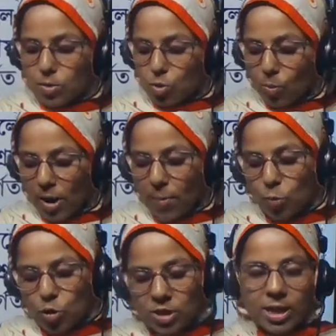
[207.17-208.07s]
তোমরা
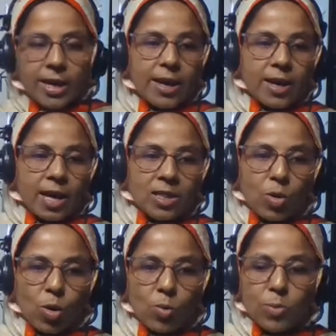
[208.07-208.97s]
প্রত্যেকেই খাতা
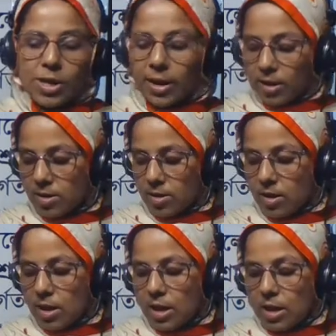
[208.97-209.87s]
কলম নিয়ে
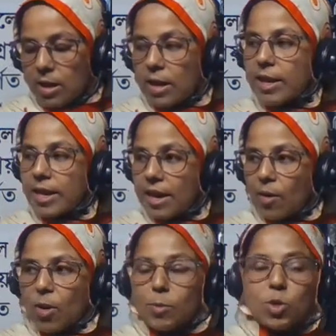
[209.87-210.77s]
লিখে
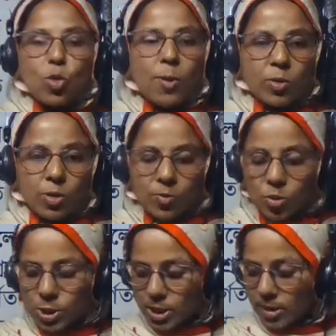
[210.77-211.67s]
নাও আমি দুইবার করে
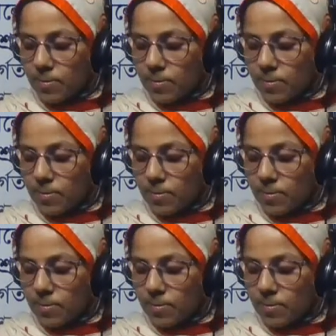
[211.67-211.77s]
বলছি